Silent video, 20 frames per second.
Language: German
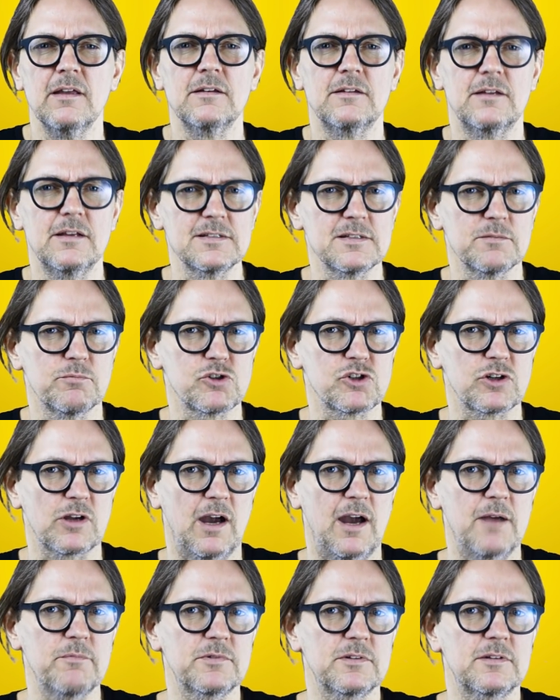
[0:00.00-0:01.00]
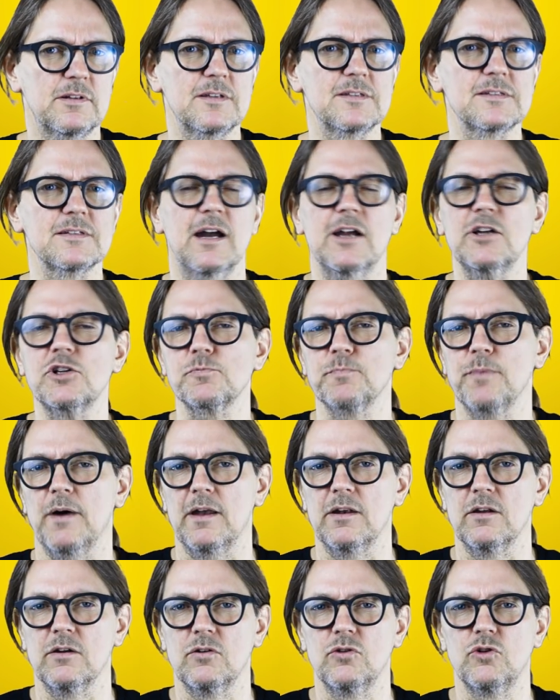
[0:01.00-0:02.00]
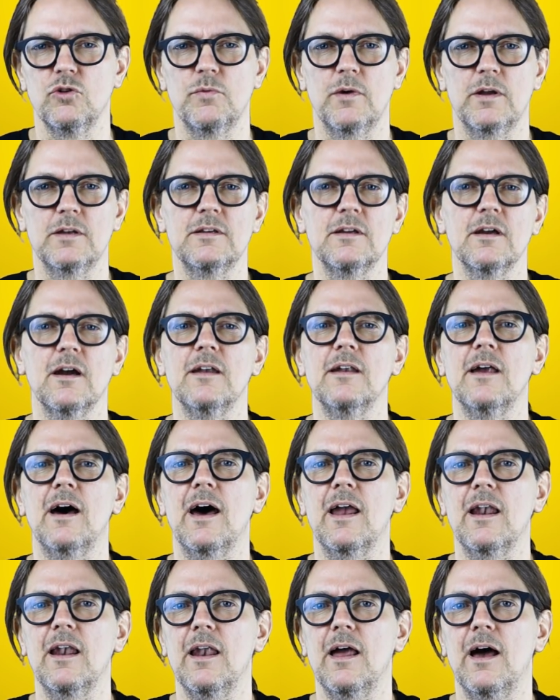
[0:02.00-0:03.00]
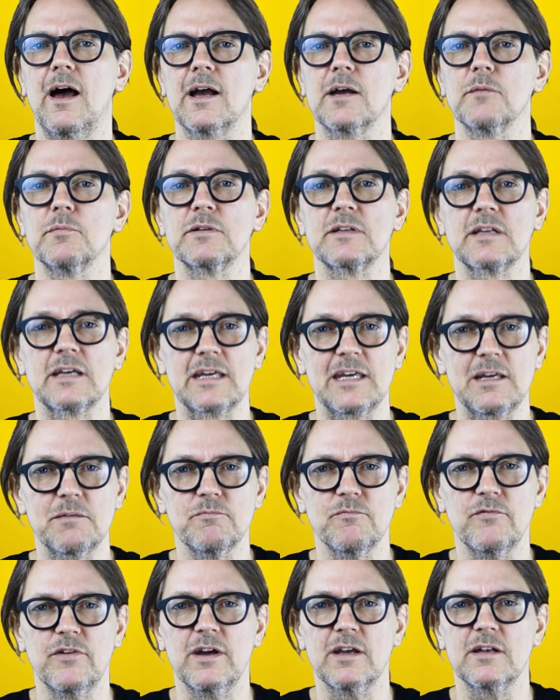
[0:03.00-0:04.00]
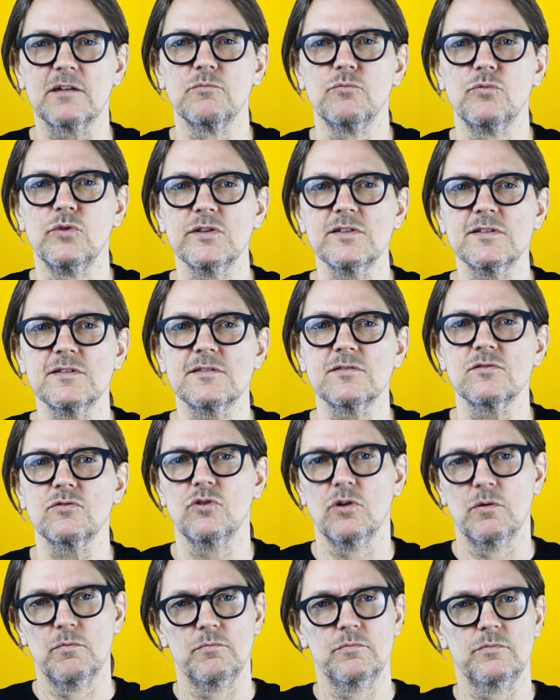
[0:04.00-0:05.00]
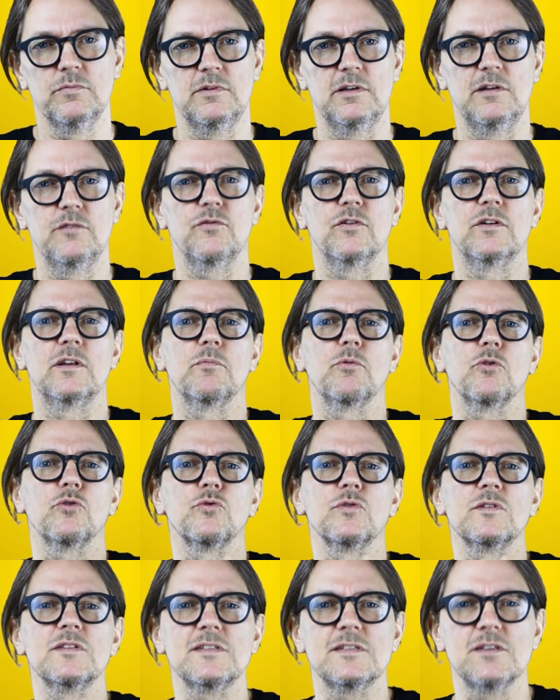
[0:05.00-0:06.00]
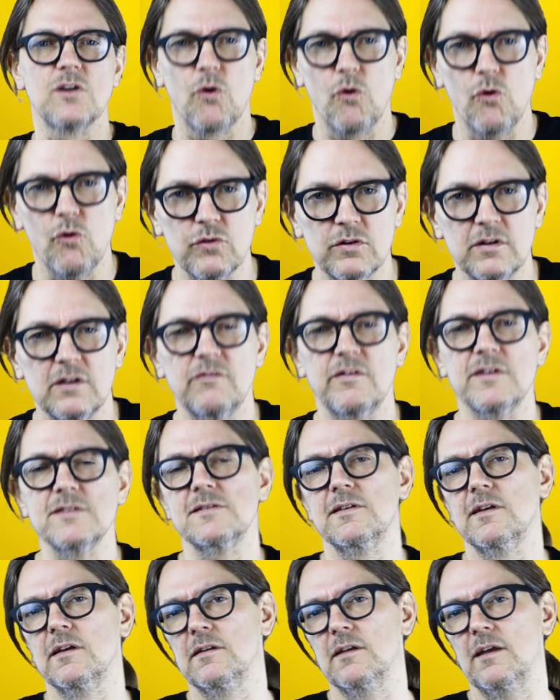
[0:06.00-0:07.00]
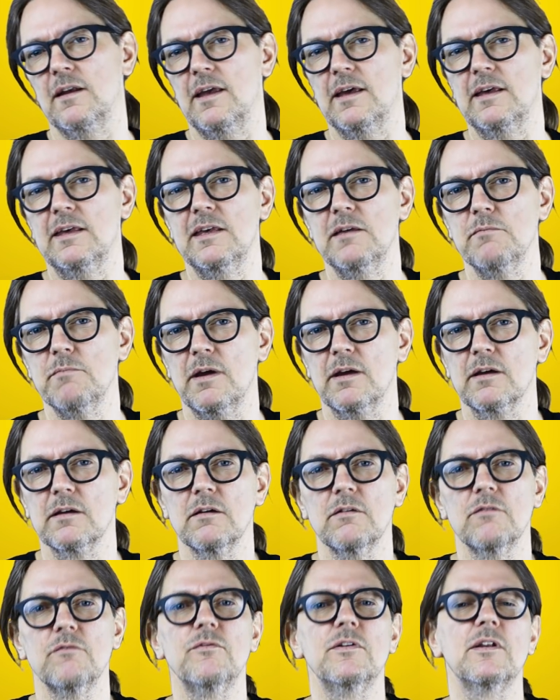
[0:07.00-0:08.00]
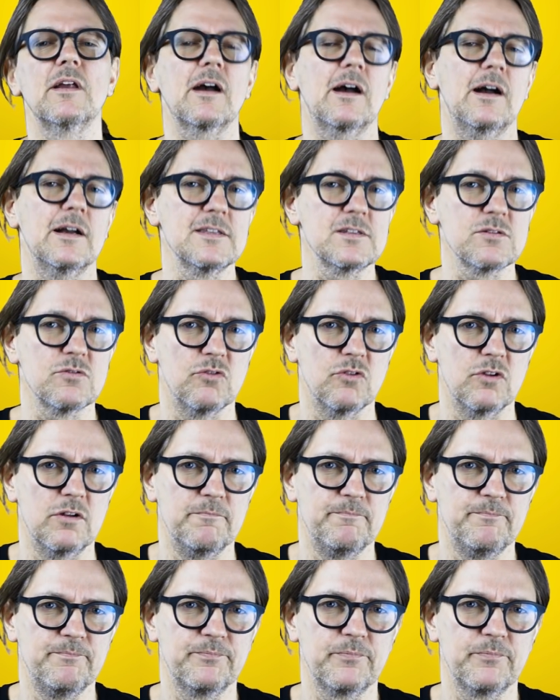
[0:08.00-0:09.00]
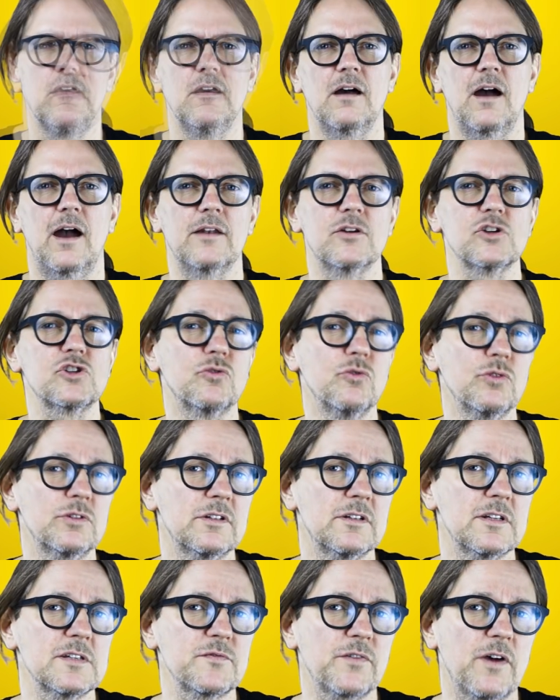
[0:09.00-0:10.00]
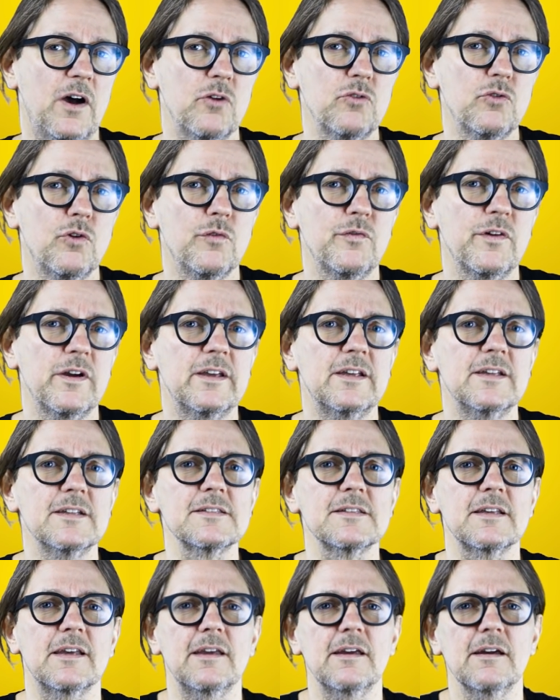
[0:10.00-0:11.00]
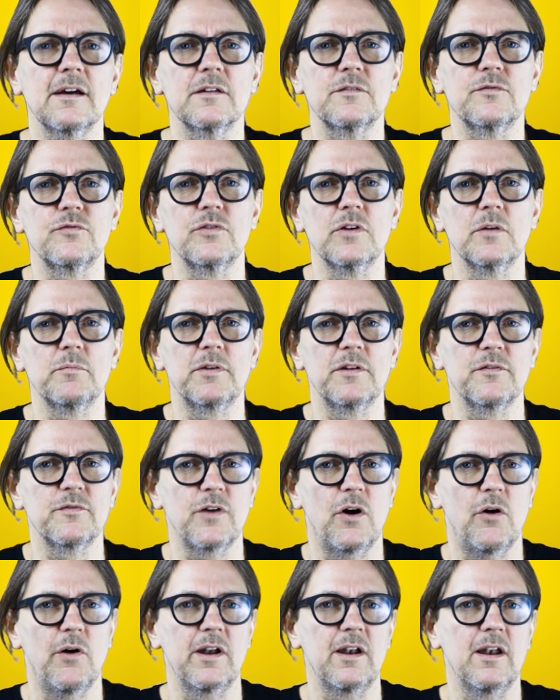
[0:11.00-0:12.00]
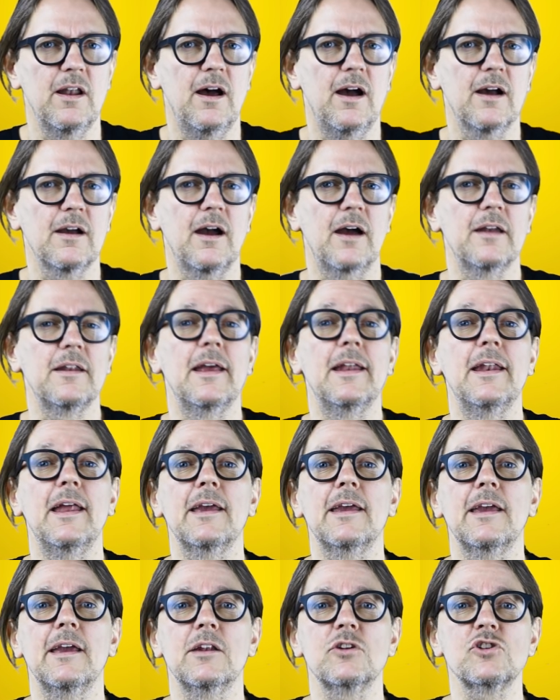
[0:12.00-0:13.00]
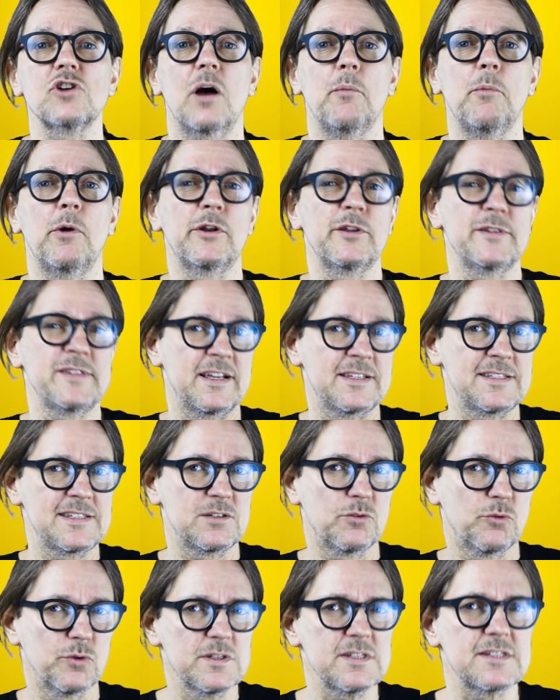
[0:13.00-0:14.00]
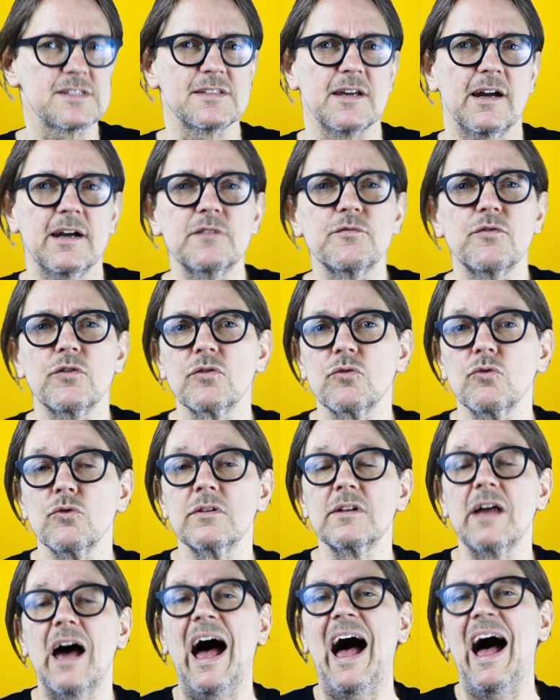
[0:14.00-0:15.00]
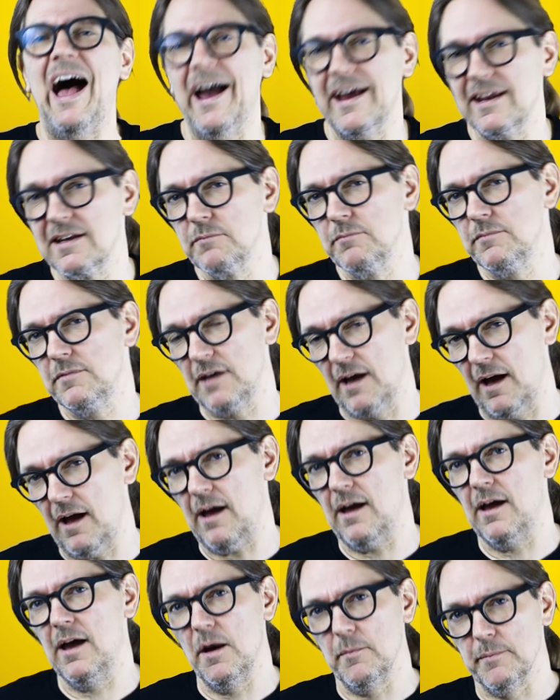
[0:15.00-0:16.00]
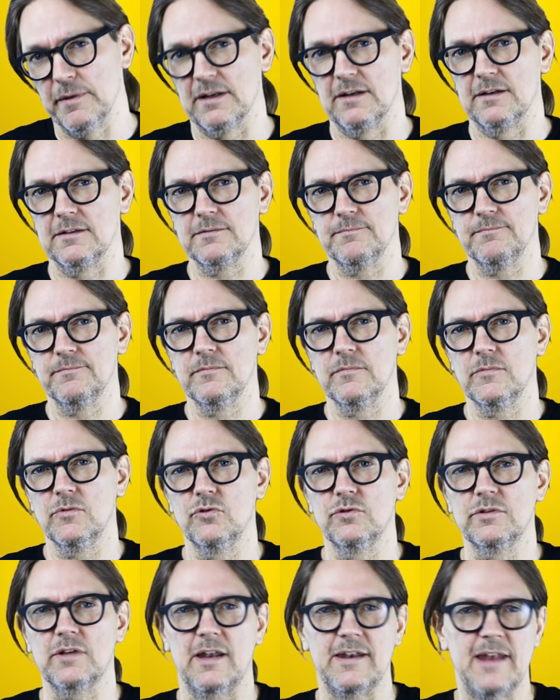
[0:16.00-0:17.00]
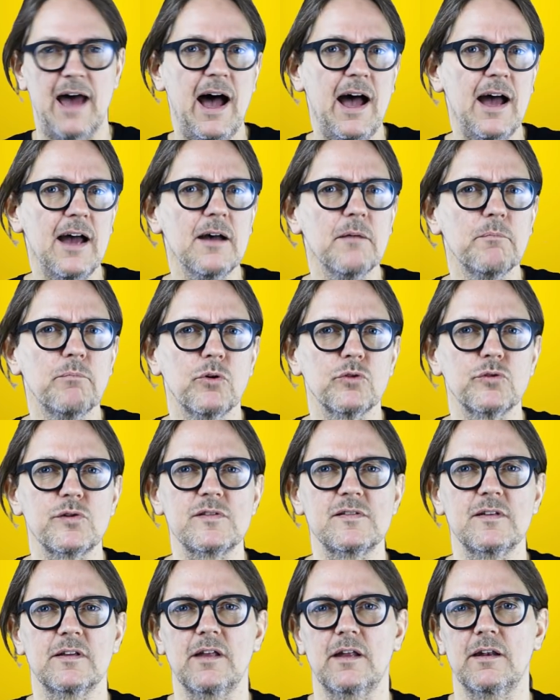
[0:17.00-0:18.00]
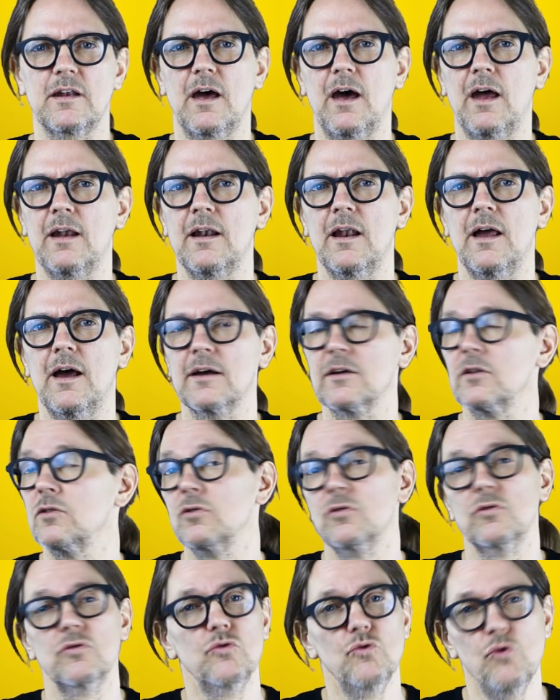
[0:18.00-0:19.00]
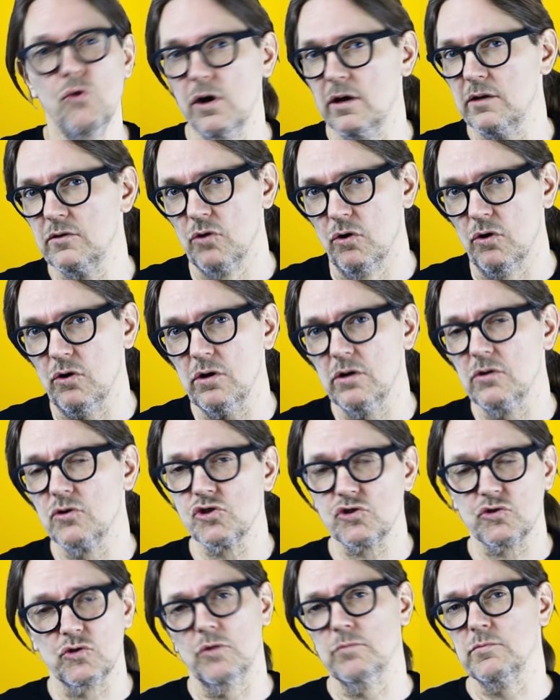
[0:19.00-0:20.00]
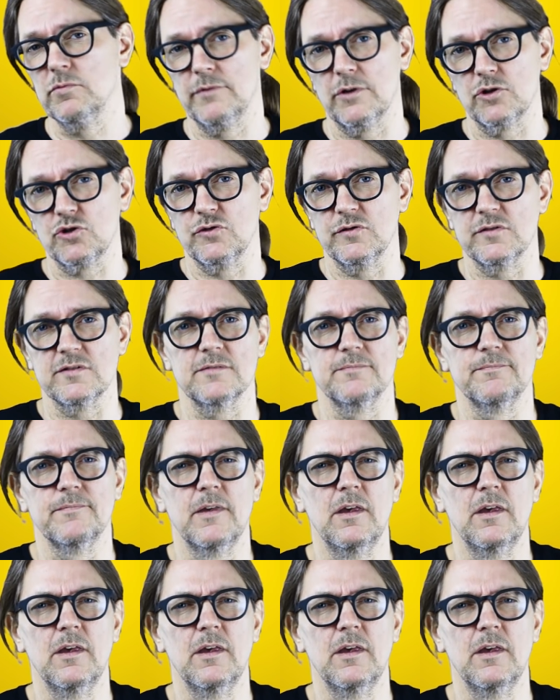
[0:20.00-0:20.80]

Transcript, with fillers: Diese beschreibt die Zeitspanne, über die eine Anlage betrieben werden muss, um die für die Produktion investierte Energiemenge wieder reinzuholen. Eine Studie des Fraunhofer ISE hat für PV-Anlagen eine energetische Amortisationszeit von rund einem Jahr ermittelt. Danach produziert eine Anlage nur noch Stromüberschüsse.